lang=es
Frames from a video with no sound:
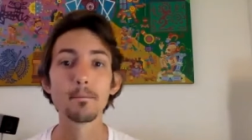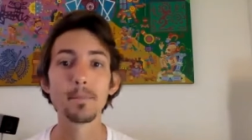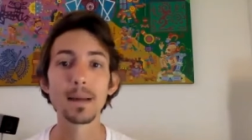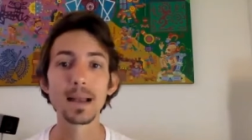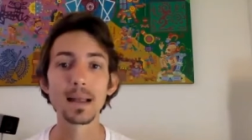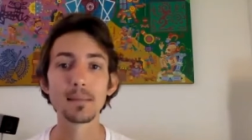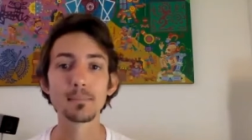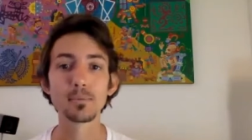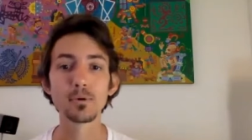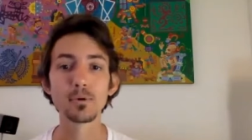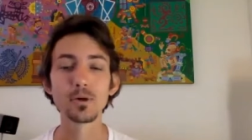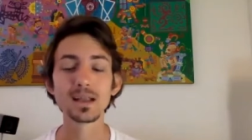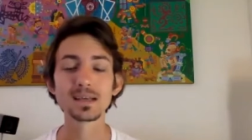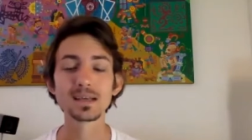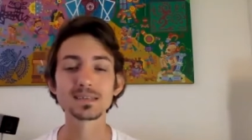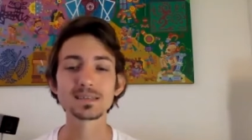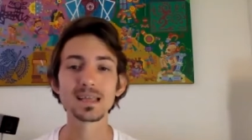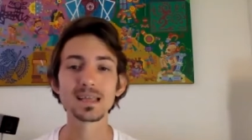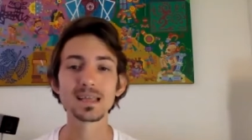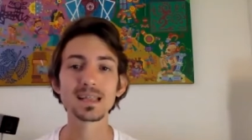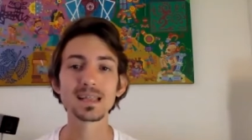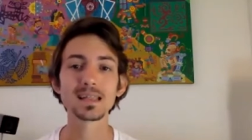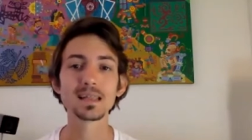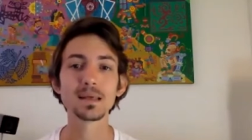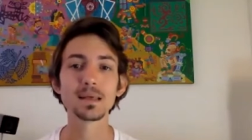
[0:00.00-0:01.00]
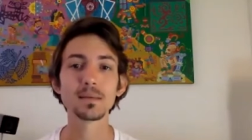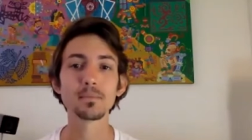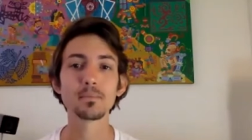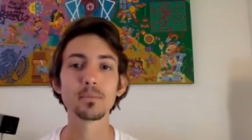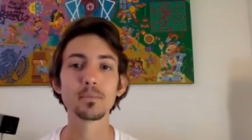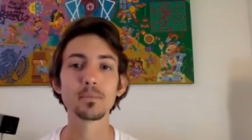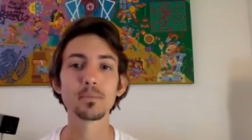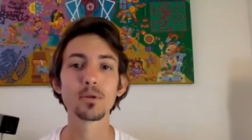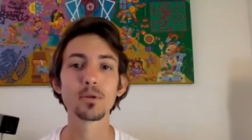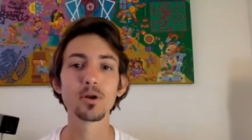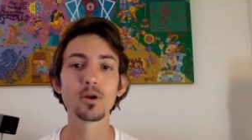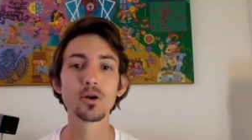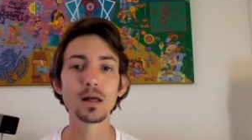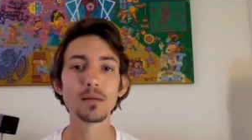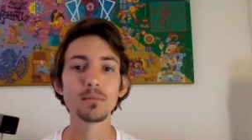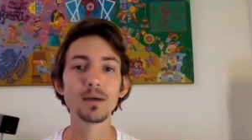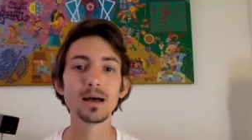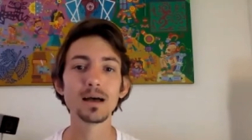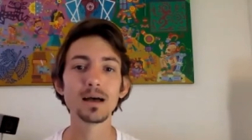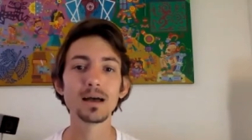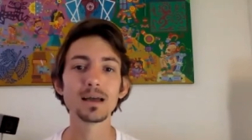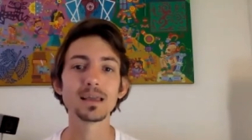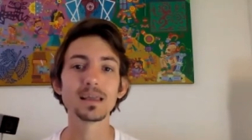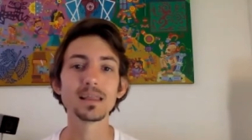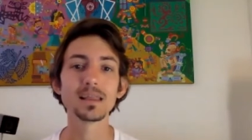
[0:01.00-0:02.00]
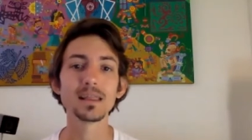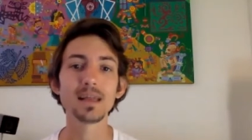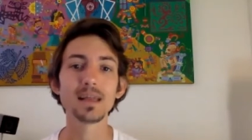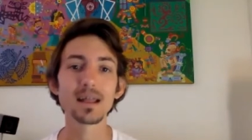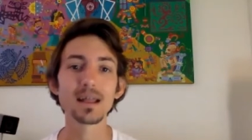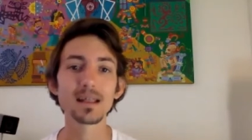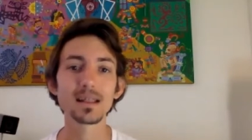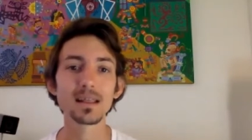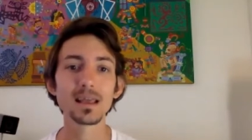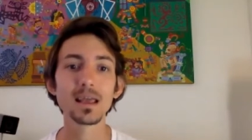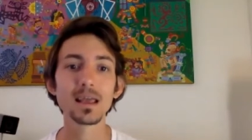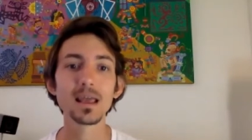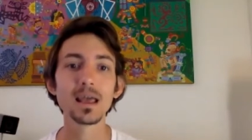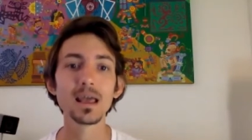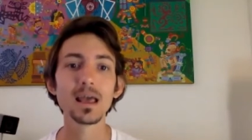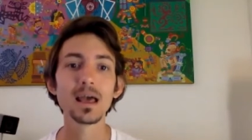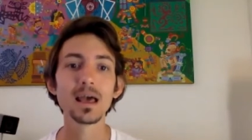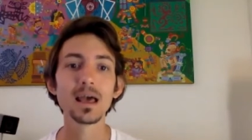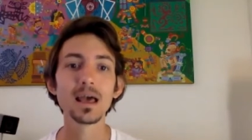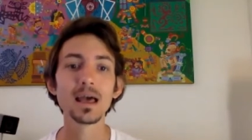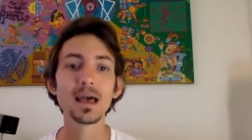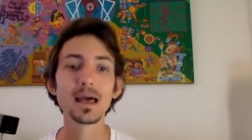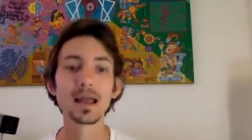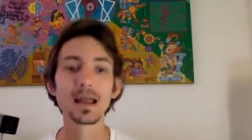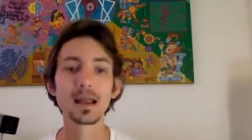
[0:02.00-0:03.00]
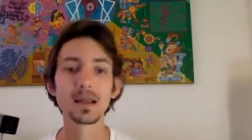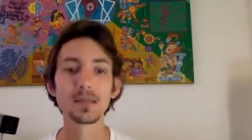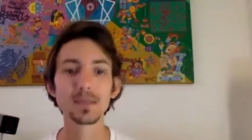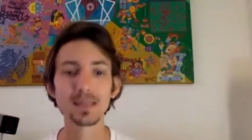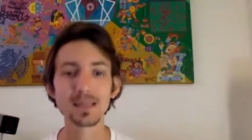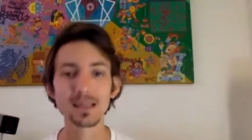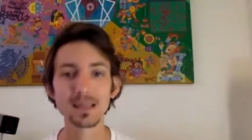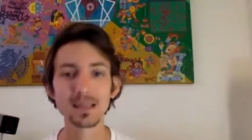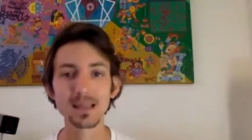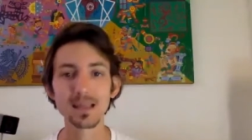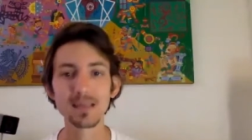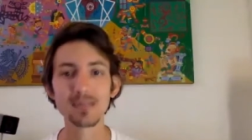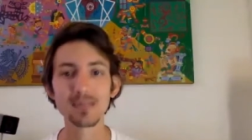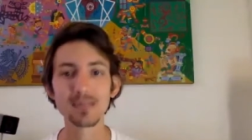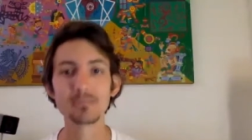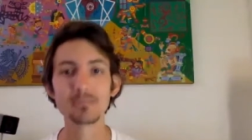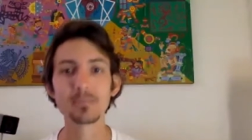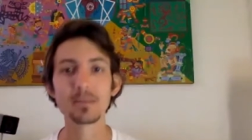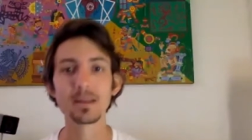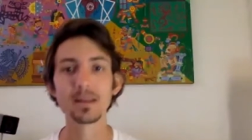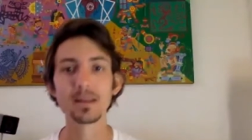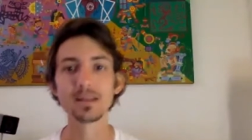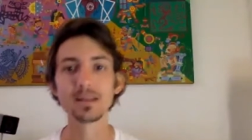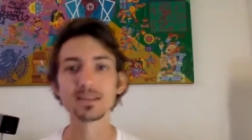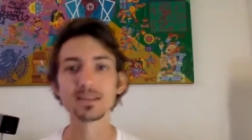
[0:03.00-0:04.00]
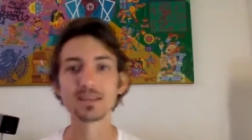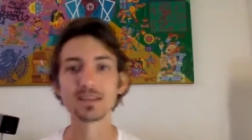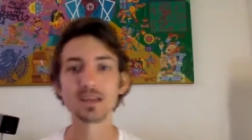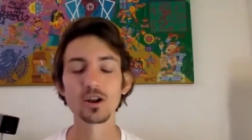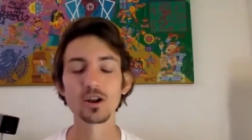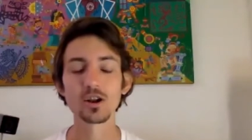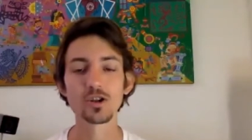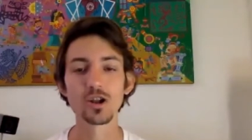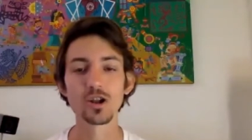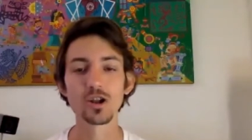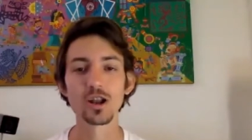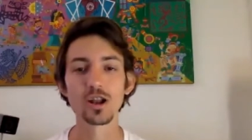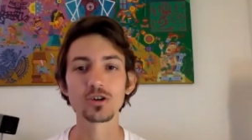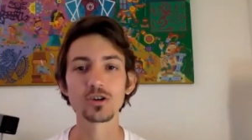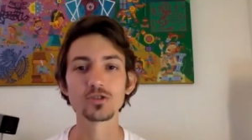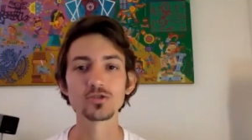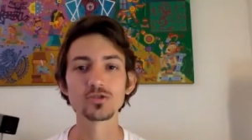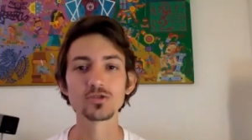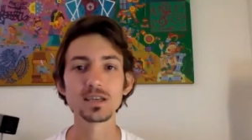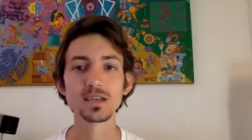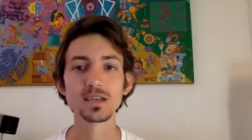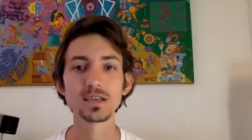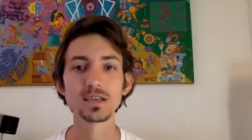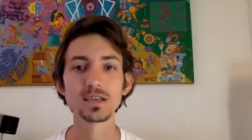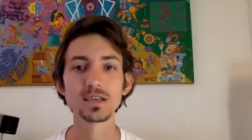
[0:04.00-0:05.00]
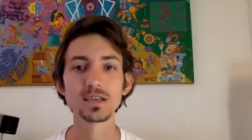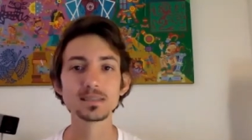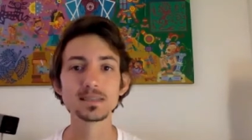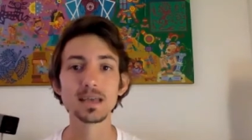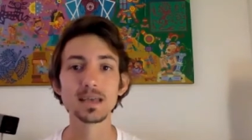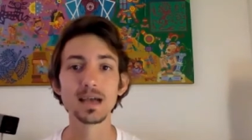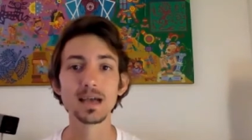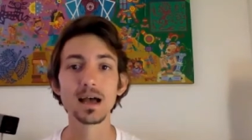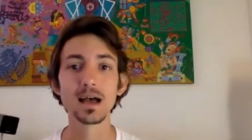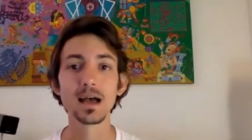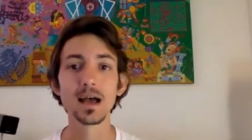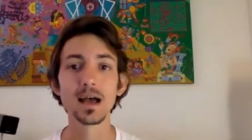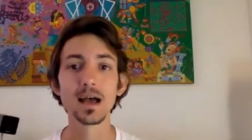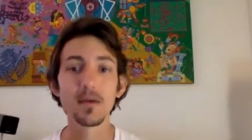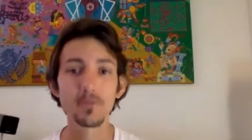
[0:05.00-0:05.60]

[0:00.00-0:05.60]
para poder hacer este programa y darte herramientas para el desarrollo de la conciencia